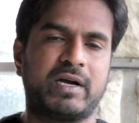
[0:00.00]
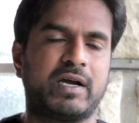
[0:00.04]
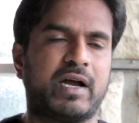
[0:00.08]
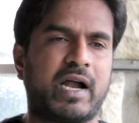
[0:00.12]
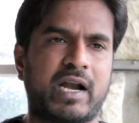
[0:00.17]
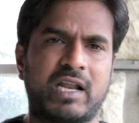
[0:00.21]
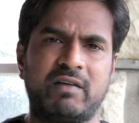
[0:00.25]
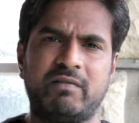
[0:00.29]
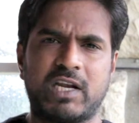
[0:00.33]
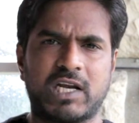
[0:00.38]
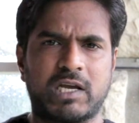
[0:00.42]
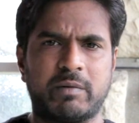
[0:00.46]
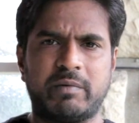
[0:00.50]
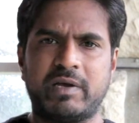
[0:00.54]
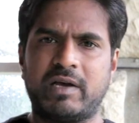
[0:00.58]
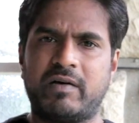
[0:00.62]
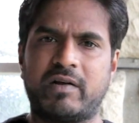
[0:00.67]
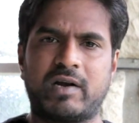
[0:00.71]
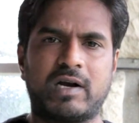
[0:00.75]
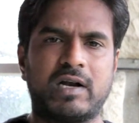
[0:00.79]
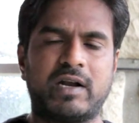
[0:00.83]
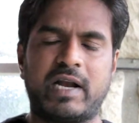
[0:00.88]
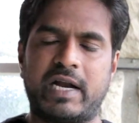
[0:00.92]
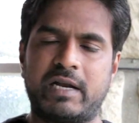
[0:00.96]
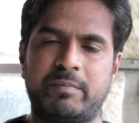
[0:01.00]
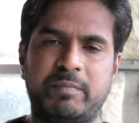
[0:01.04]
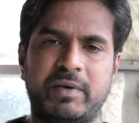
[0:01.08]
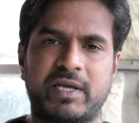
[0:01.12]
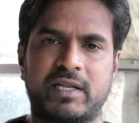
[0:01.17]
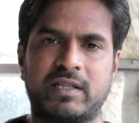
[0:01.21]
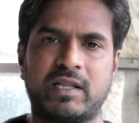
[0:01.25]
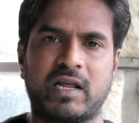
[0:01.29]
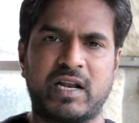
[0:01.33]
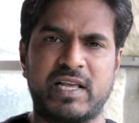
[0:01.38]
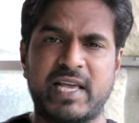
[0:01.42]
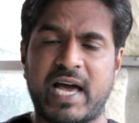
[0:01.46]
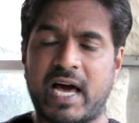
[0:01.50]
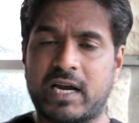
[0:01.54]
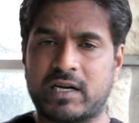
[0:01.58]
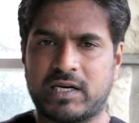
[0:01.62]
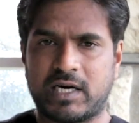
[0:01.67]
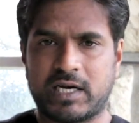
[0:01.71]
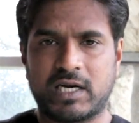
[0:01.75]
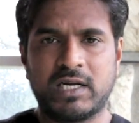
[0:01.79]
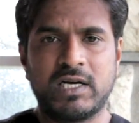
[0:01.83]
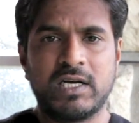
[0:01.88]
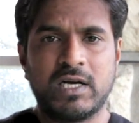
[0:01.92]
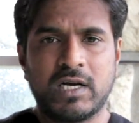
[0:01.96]
அனைவருக்குமே அவர்கள் அனுப்பியிருந்தார்கள்
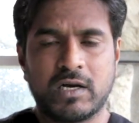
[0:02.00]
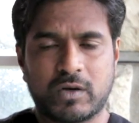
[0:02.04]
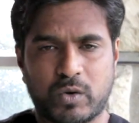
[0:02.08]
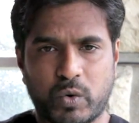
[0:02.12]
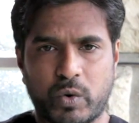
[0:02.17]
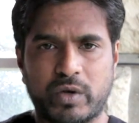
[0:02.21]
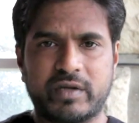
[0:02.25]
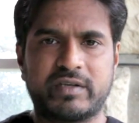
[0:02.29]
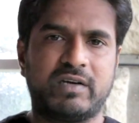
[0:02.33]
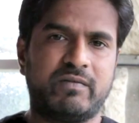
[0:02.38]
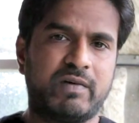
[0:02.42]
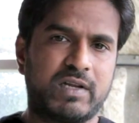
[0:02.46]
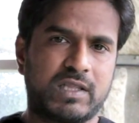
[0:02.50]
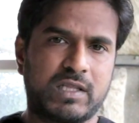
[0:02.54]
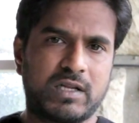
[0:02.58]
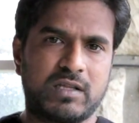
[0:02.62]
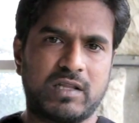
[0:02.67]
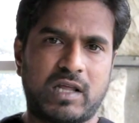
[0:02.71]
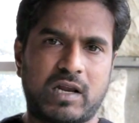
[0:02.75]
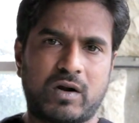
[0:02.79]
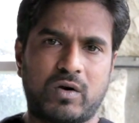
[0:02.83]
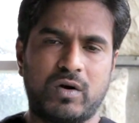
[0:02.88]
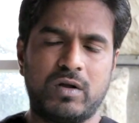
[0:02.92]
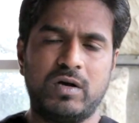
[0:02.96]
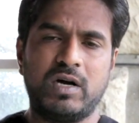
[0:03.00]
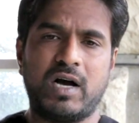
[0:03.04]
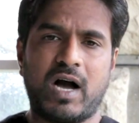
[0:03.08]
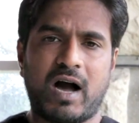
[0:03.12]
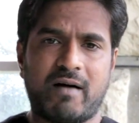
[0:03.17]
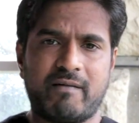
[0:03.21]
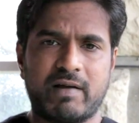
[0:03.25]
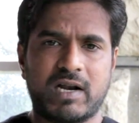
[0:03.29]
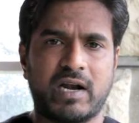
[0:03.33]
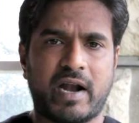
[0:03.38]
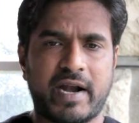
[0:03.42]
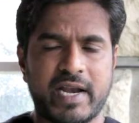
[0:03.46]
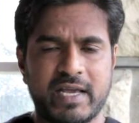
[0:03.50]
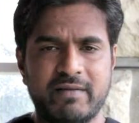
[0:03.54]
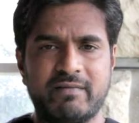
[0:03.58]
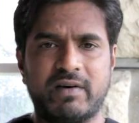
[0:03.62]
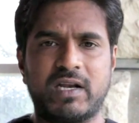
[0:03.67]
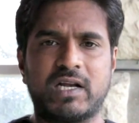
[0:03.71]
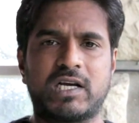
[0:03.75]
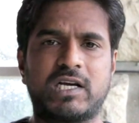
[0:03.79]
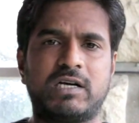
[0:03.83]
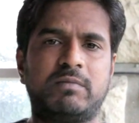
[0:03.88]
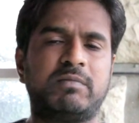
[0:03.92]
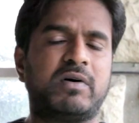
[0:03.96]
யாருக்கார் கோரிக்கை விடுத்திருந்தார்களோ அவர்கள்
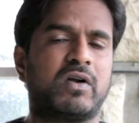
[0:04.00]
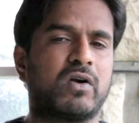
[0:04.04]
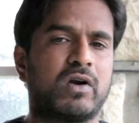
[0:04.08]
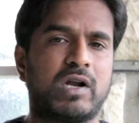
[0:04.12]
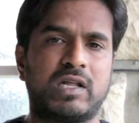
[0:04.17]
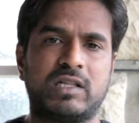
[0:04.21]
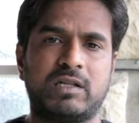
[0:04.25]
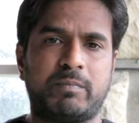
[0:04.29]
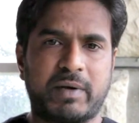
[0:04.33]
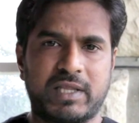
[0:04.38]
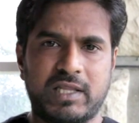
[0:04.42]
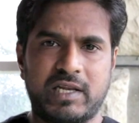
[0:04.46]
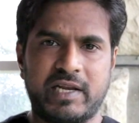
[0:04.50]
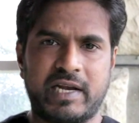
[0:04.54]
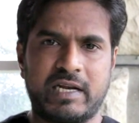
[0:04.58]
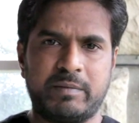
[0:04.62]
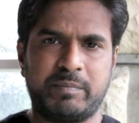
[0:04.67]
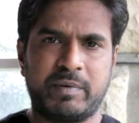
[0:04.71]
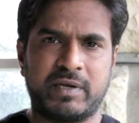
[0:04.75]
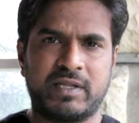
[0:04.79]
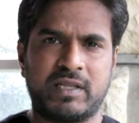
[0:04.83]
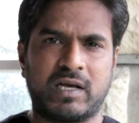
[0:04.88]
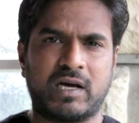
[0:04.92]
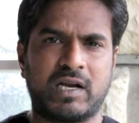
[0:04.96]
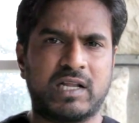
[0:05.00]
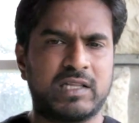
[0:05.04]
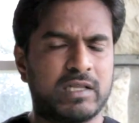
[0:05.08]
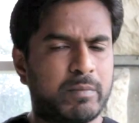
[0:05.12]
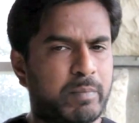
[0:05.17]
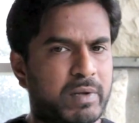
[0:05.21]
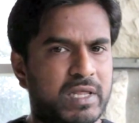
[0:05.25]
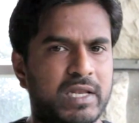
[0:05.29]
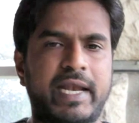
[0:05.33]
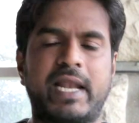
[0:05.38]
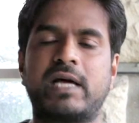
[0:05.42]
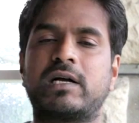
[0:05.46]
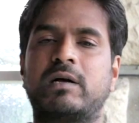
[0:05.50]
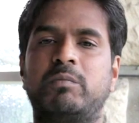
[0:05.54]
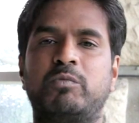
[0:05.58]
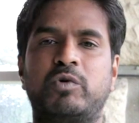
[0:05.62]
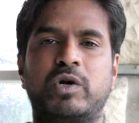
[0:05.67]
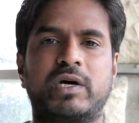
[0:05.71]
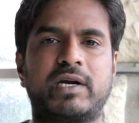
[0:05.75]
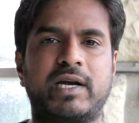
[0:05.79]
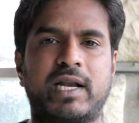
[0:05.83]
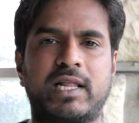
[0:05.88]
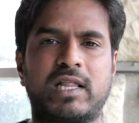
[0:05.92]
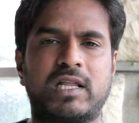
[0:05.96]
அனைவருக்கும் அவர்கள் அந்த பதிலை அனுப்பியிருந்தார்கள் அந்த பதில் எனக்கும்
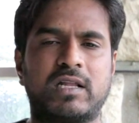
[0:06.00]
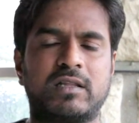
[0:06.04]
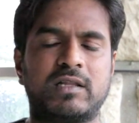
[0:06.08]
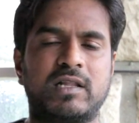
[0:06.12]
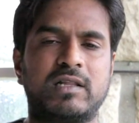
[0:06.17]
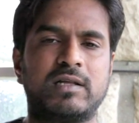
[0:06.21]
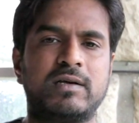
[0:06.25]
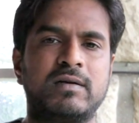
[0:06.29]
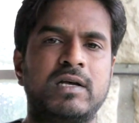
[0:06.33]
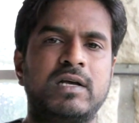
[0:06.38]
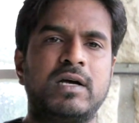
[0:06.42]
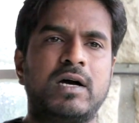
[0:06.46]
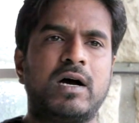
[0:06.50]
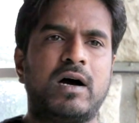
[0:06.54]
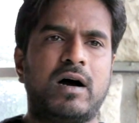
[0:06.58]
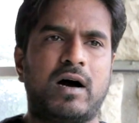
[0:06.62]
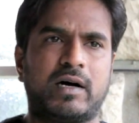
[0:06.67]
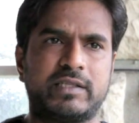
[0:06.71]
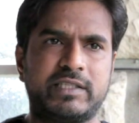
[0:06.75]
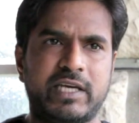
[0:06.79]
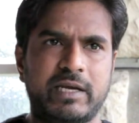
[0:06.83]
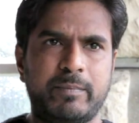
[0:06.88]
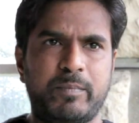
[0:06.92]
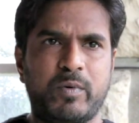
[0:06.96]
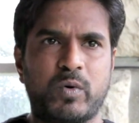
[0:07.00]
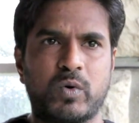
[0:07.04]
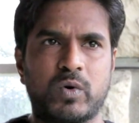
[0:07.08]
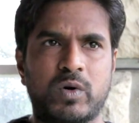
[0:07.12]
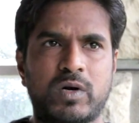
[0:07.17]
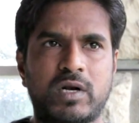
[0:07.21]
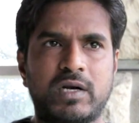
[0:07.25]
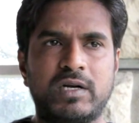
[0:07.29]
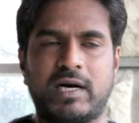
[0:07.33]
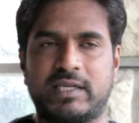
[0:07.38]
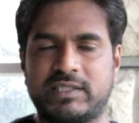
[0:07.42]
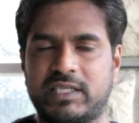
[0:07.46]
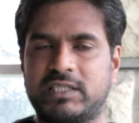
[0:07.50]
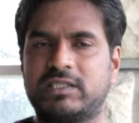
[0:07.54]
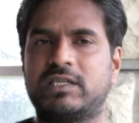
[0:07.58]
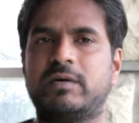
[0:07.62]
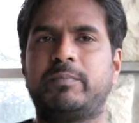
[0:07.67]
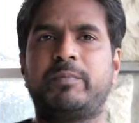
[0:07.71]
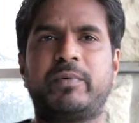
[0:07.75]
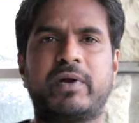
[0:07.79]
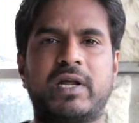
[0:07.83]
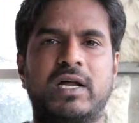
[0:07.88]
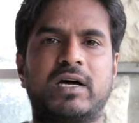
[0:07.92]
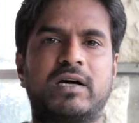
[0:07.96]
கூட கிடைத்திருந்தது அதே போன்று
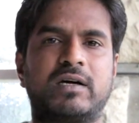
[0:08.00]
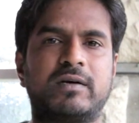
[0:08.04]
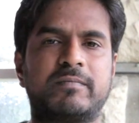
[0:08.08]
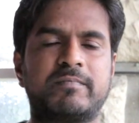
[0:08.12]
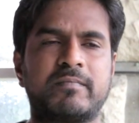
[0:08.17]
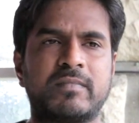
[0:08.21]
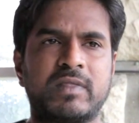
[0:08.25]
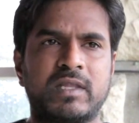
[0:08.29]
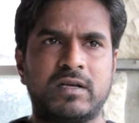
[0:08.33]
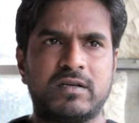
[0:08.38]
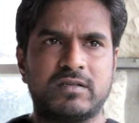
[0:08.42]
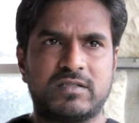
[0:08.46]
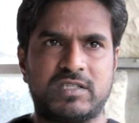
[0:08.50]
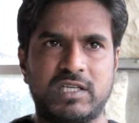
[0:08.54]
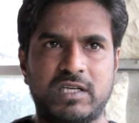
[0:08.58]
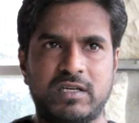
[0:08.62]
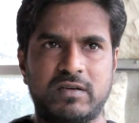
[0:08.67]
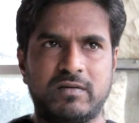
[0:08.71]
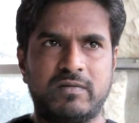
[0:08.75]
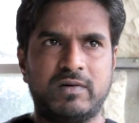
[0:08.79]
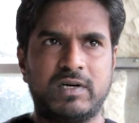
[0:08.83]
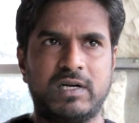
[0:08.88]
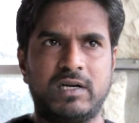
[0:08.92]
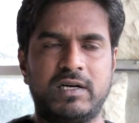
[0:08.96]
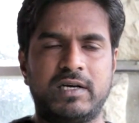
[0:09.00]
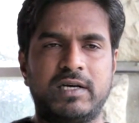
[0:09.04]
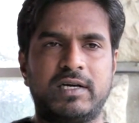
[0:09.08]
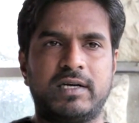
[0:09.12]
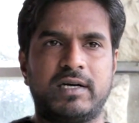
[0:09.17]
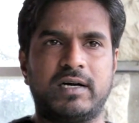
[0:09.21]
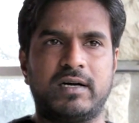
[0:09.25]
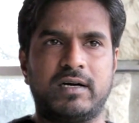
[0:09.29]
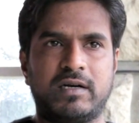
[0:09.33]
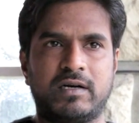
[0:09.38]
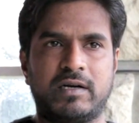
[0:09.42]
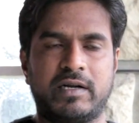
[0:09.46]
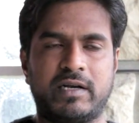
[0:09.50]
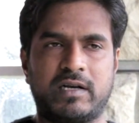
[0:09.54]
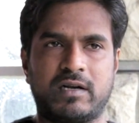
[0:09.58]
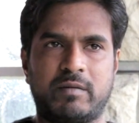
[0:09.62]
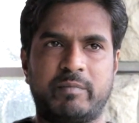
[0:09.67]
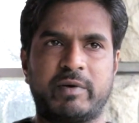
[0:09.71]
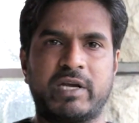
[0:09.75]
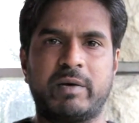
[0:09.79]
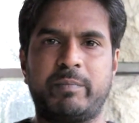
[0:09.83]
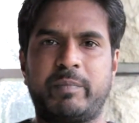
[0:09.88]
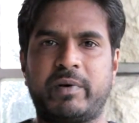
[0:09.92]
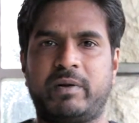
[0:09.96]
அதற்கு பிறகு சினி வேர்ல்டு என்ற
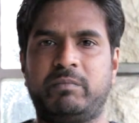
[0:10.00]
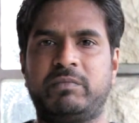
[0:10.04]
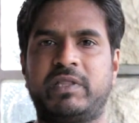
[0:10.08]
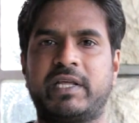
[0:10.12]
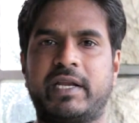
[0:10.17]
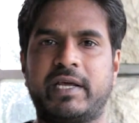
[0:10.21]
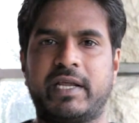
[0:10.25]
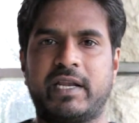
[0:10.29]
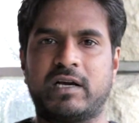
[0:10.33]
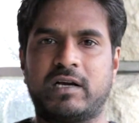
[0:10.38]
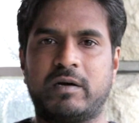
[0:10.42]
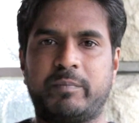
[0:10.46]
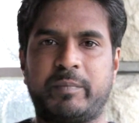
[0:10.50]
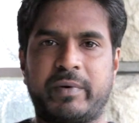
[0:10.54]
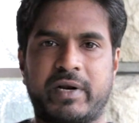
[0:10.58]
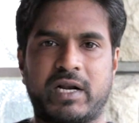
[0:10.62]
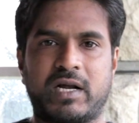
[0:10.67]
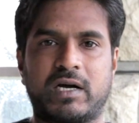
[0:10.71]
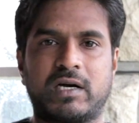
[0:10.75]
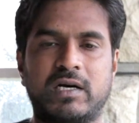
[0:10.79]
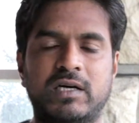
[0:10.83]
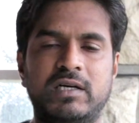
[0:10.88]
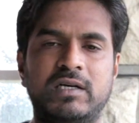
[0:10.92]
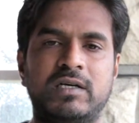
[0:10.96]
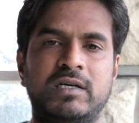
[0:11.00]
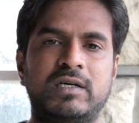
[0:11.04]
மிகப்பெரும் திரையரங்கு பிறகு